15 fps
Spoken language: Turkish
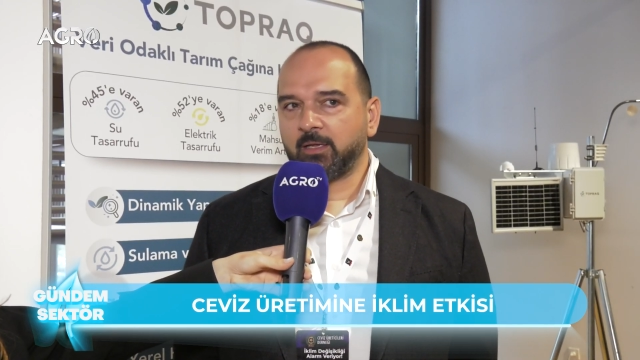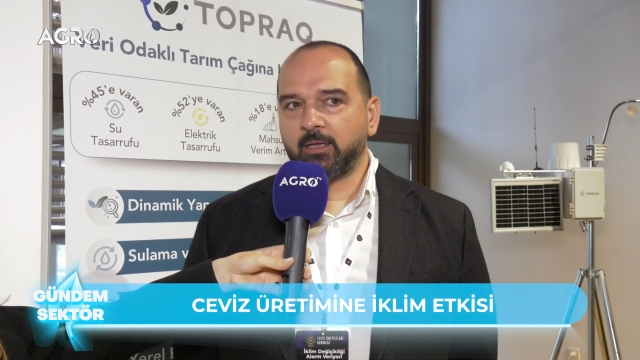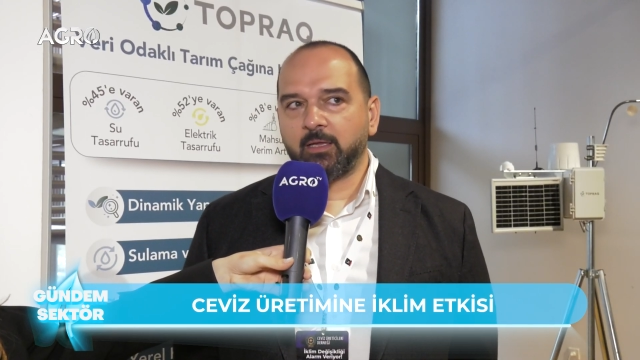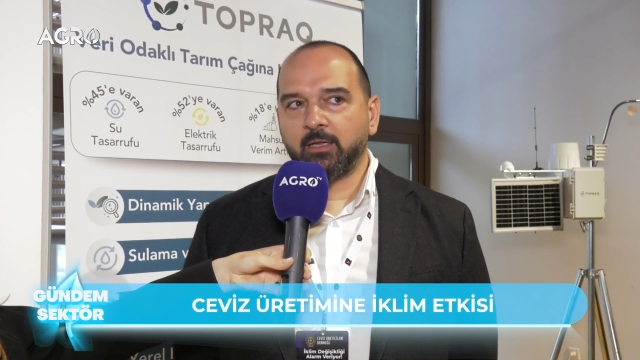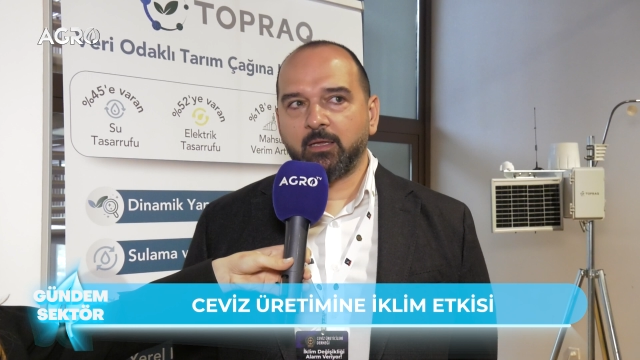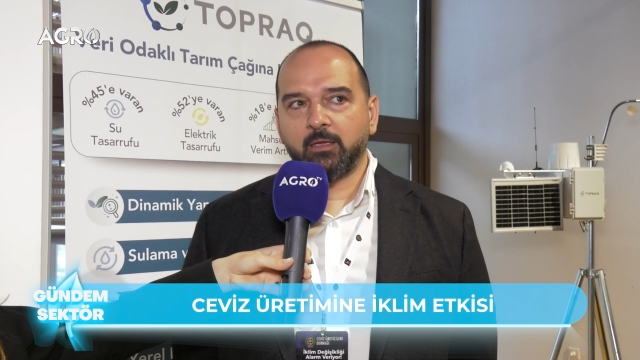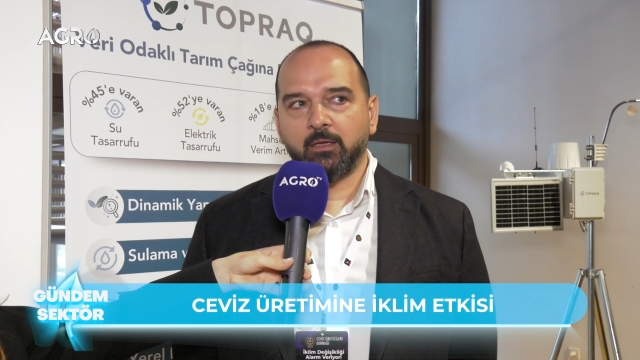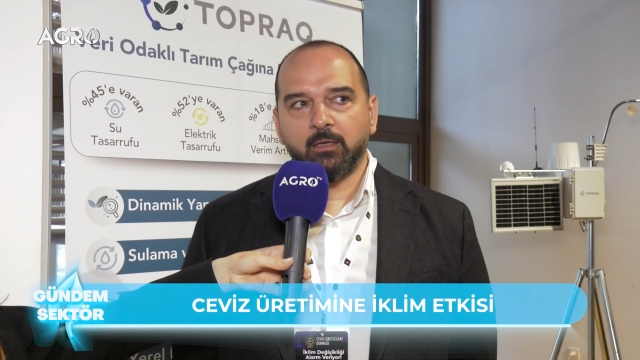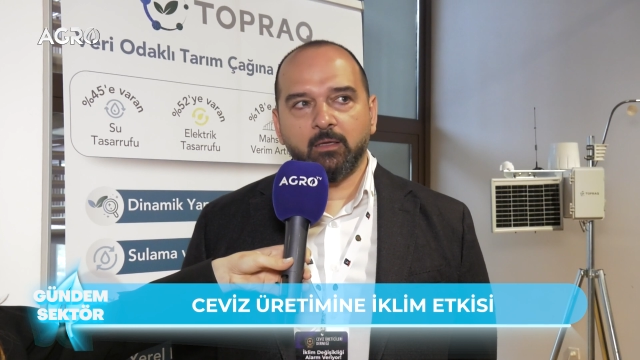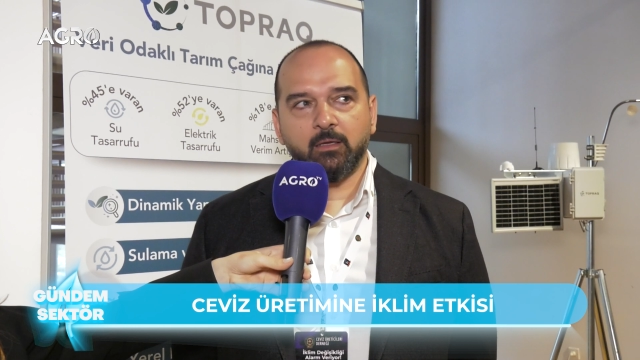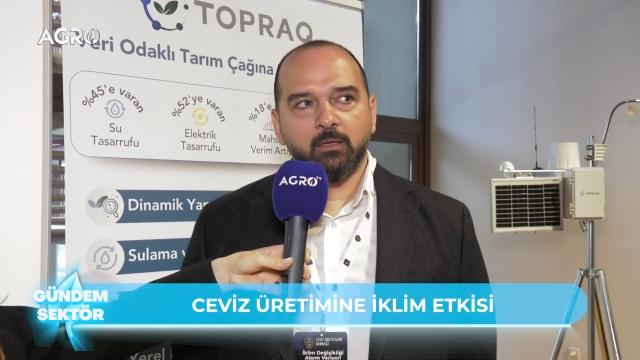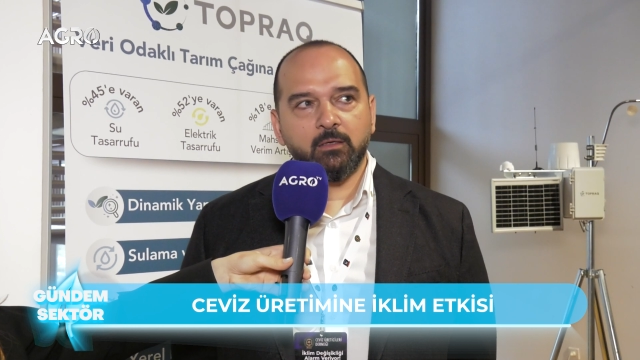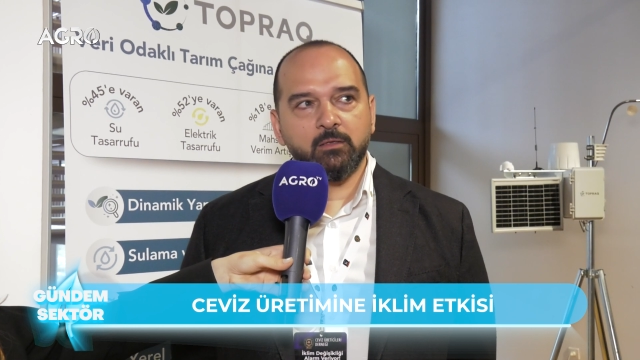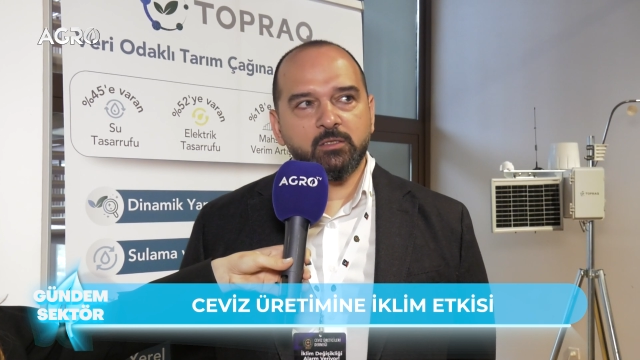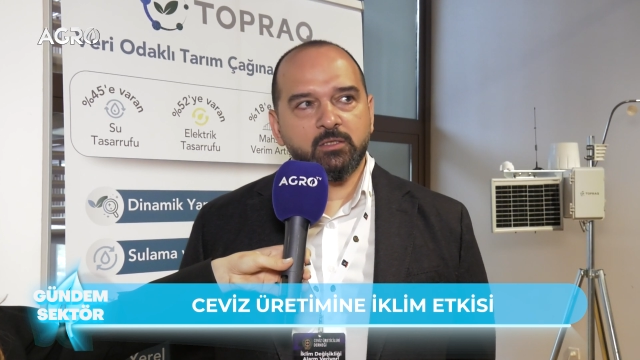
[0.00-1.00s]
Ee,
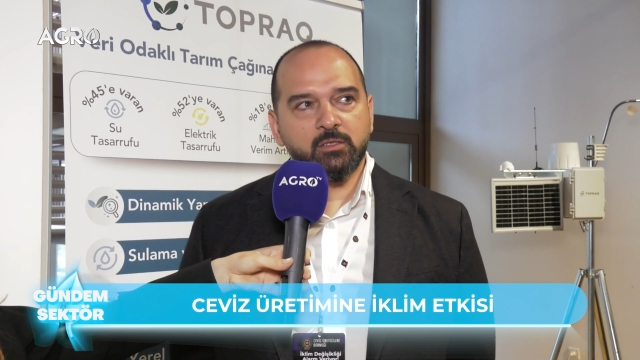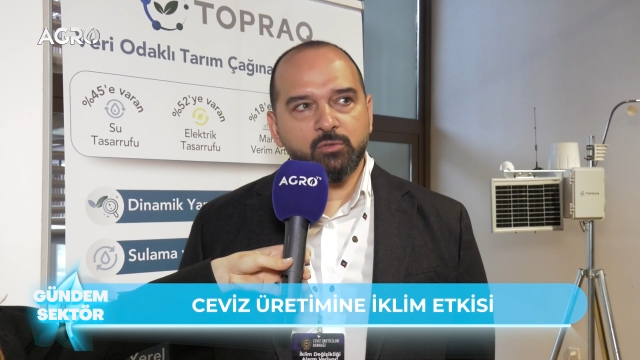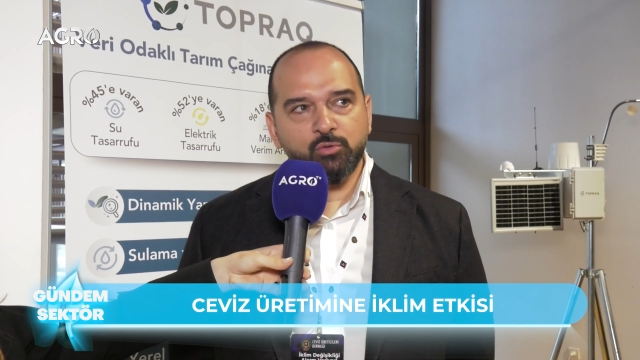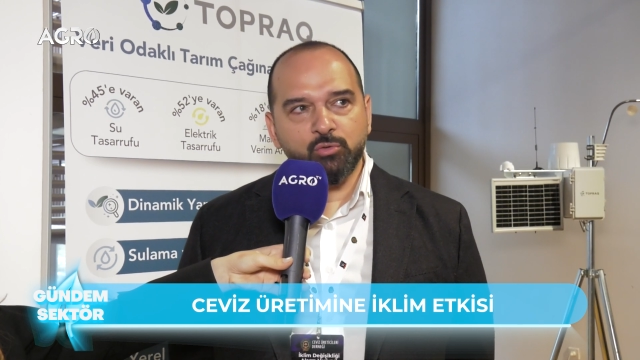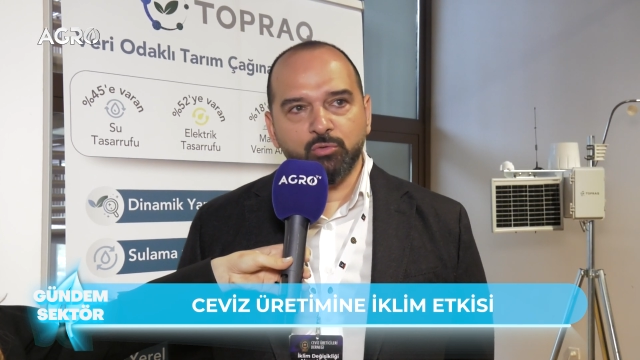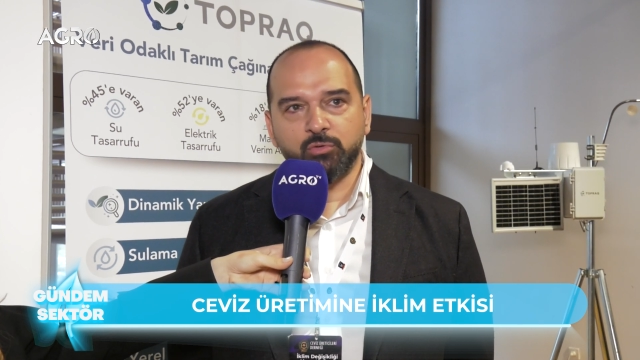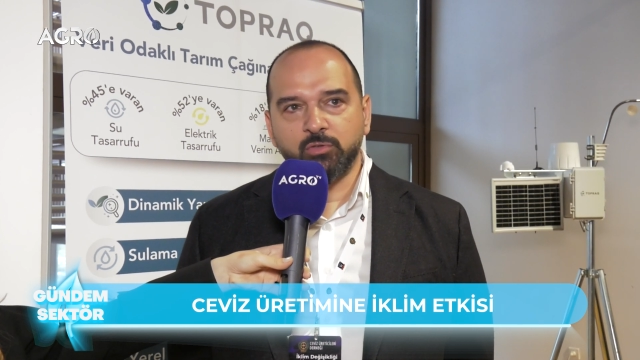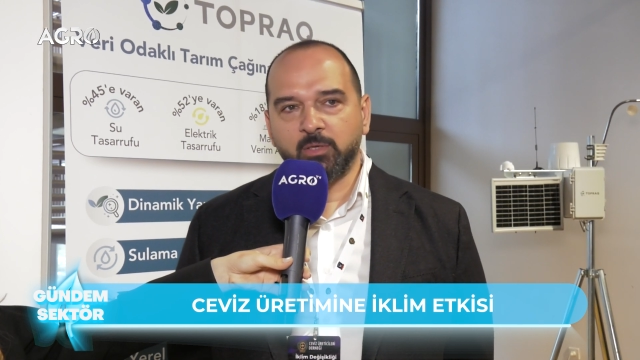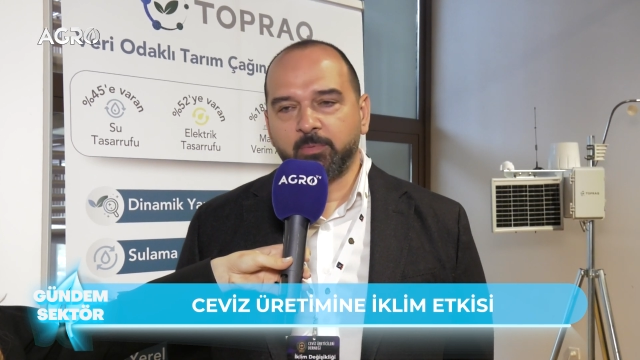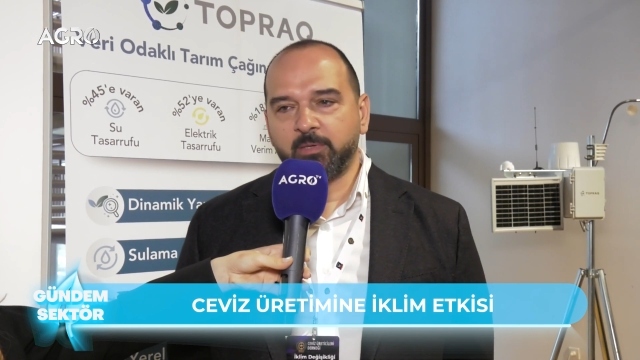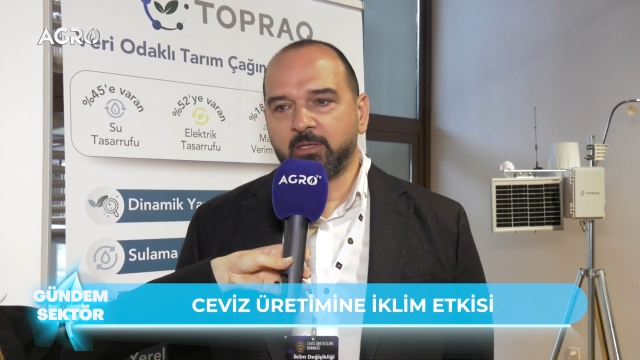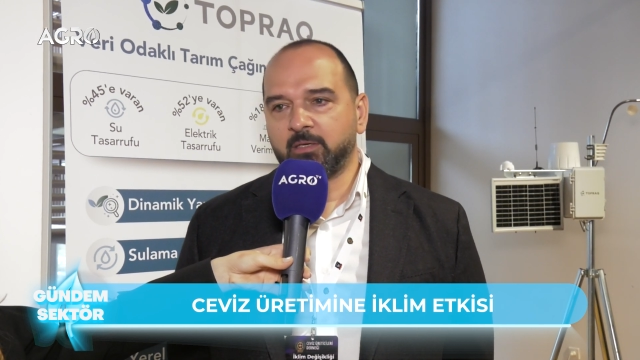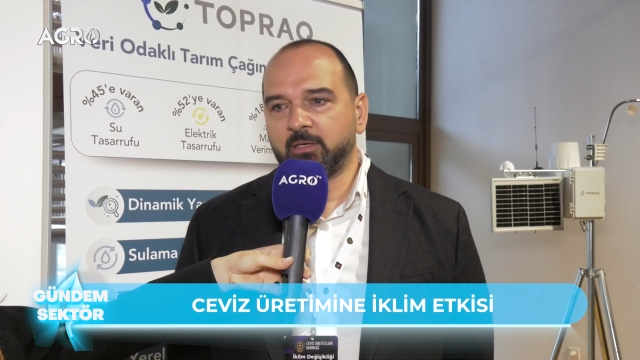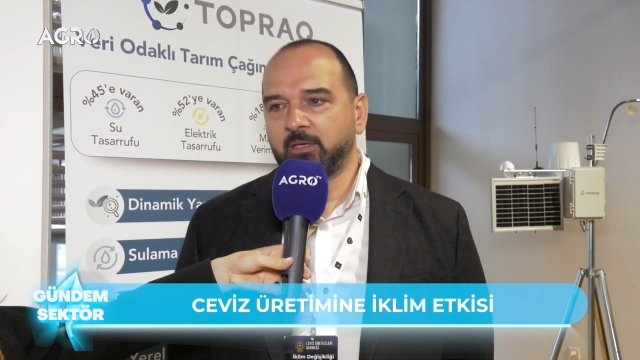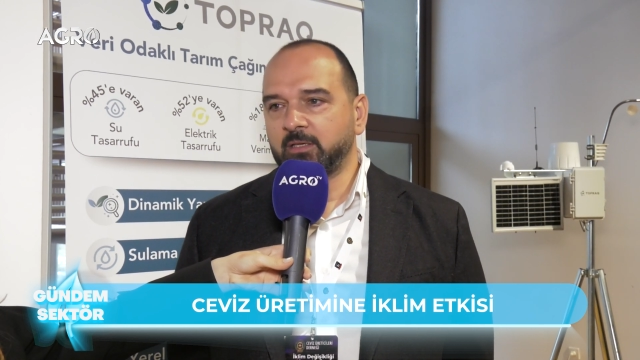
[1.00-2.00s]
işte
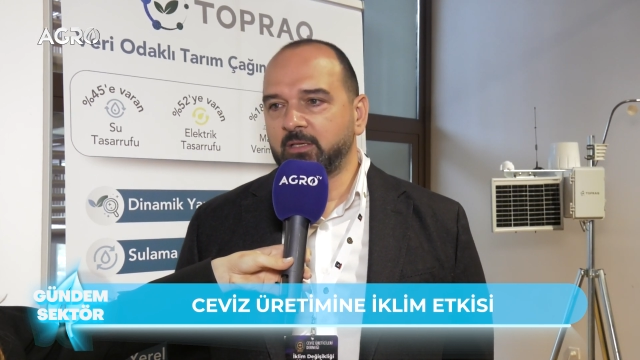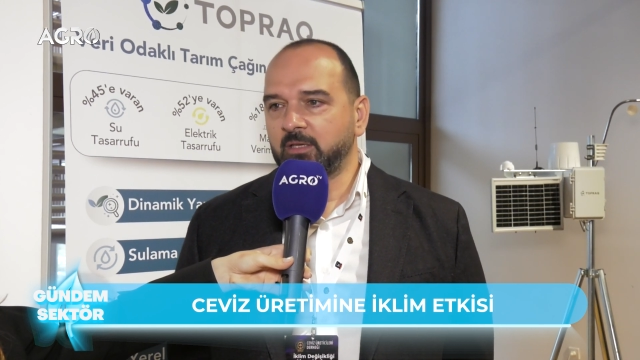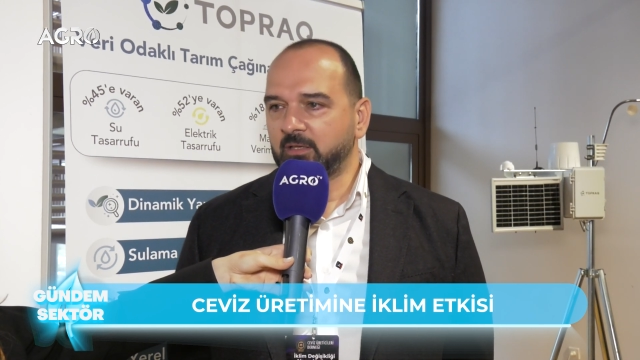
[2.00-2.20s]
sürdürülebilirlik,